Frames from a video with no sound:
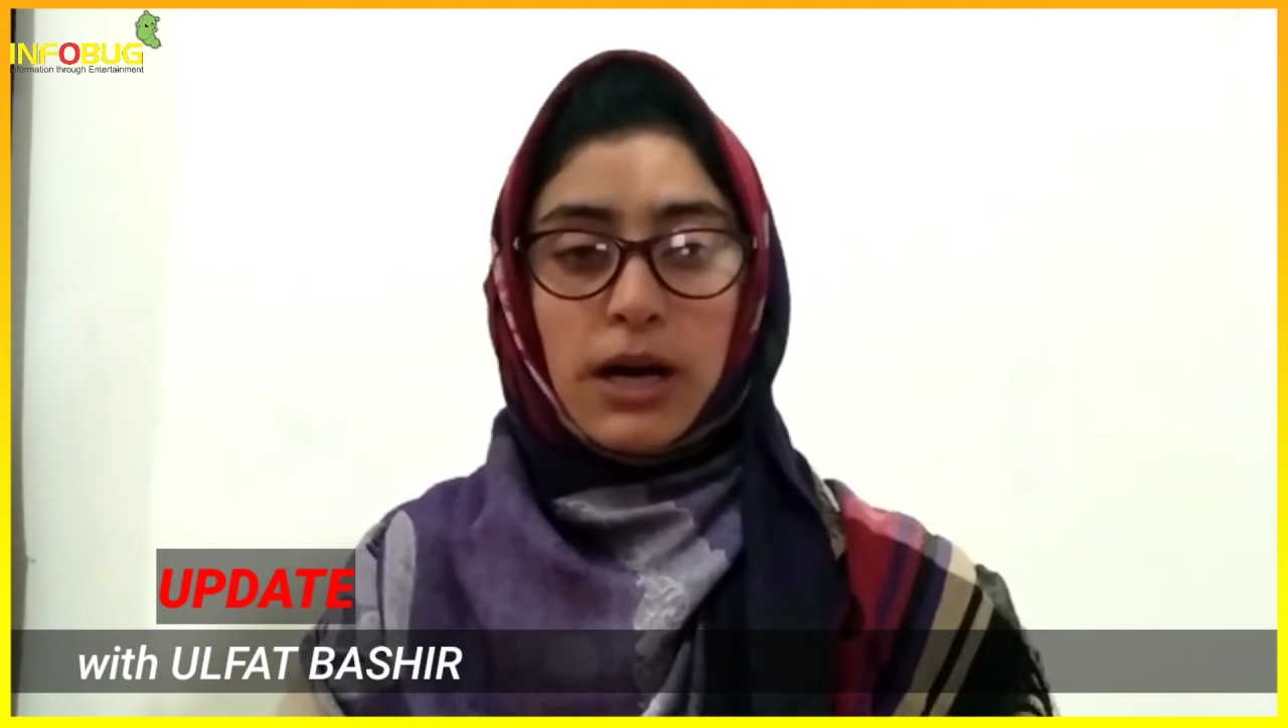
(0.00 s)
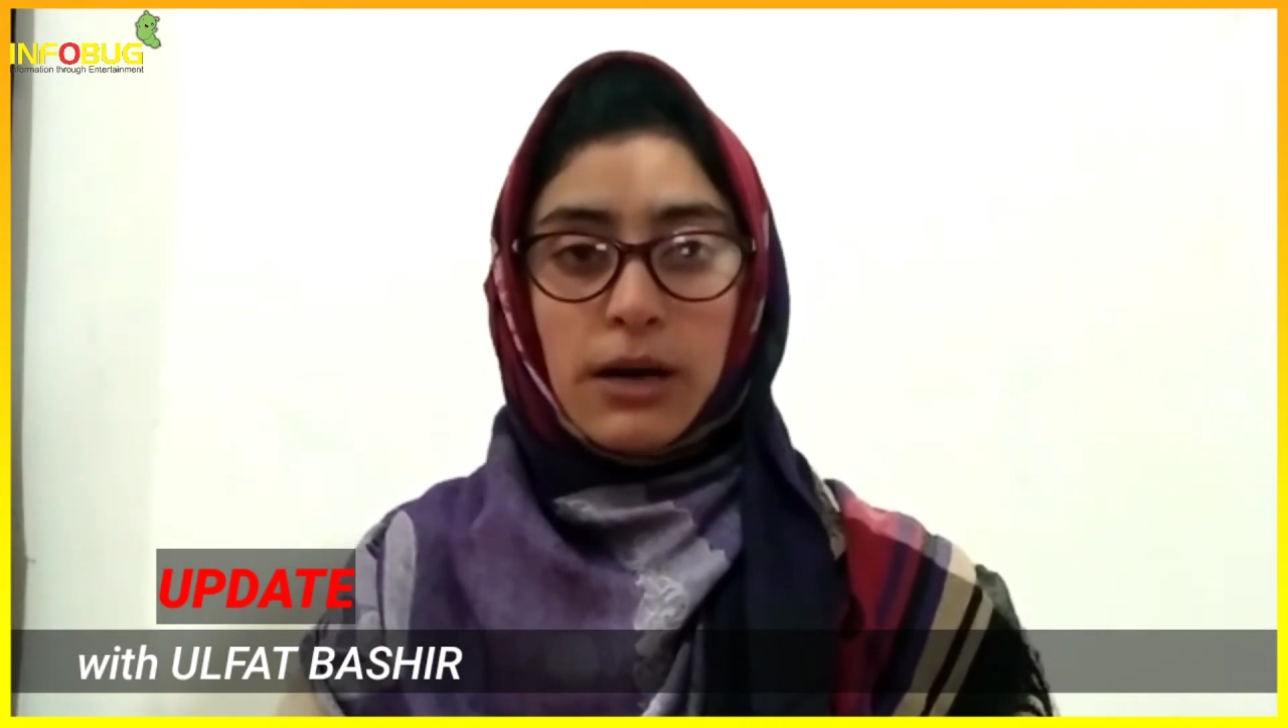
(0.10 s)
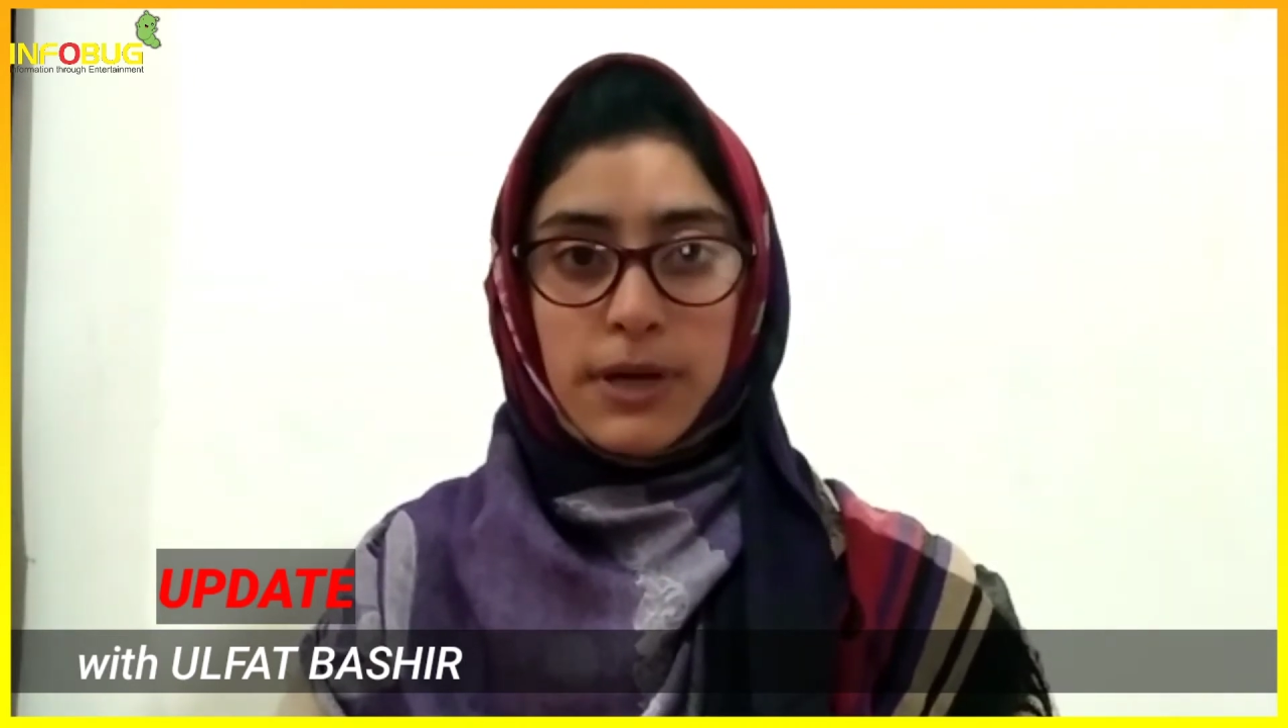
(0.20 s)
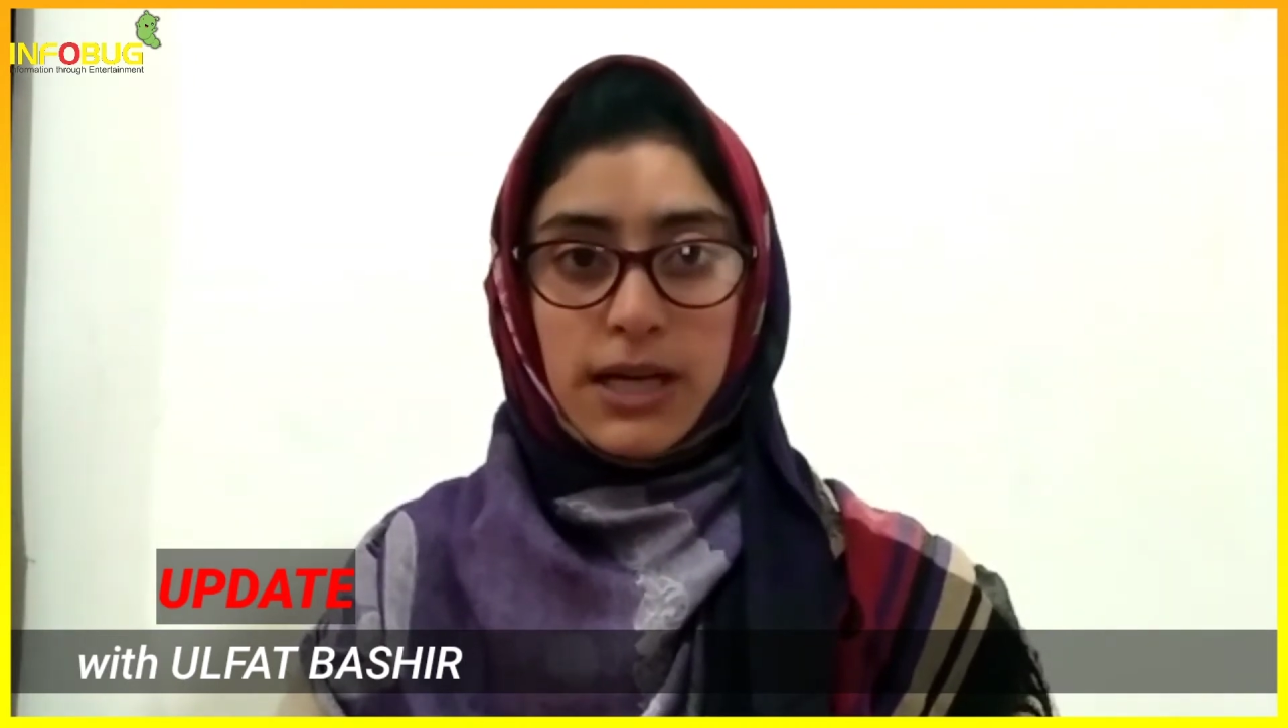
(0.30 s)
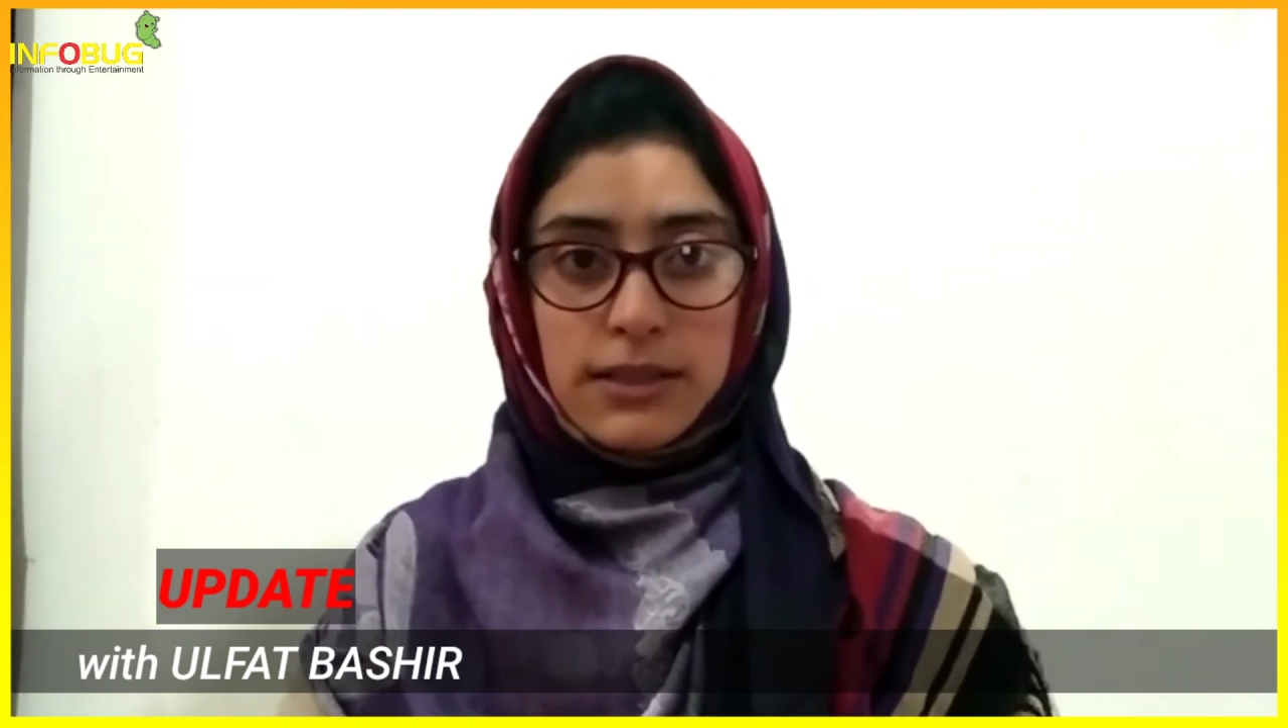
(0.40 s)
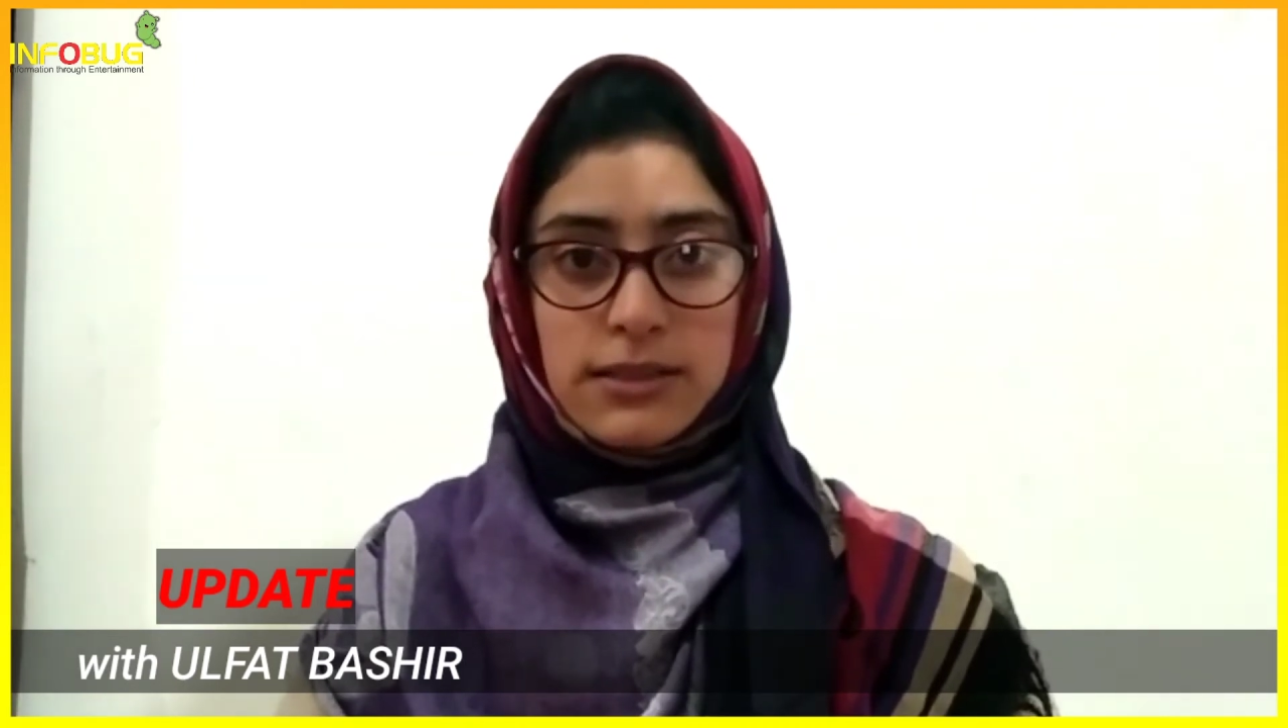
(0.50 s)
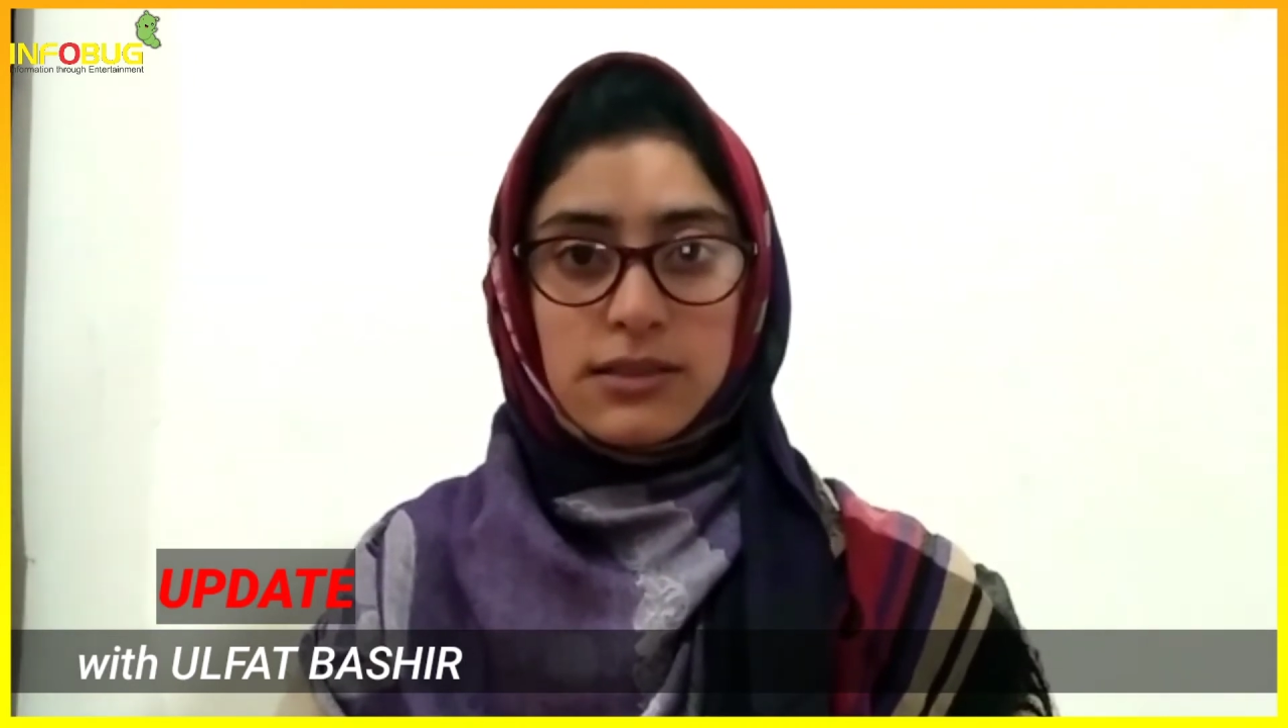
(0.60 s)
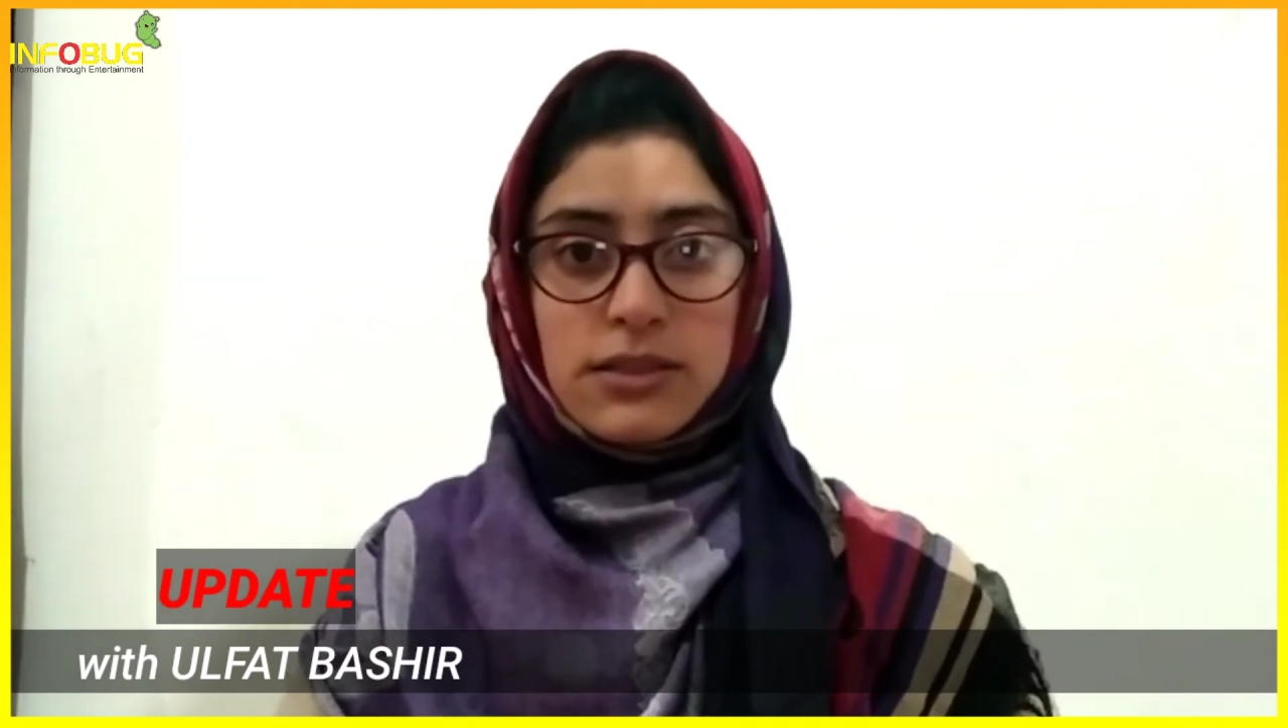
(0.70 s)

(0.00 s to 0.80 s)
माह बाद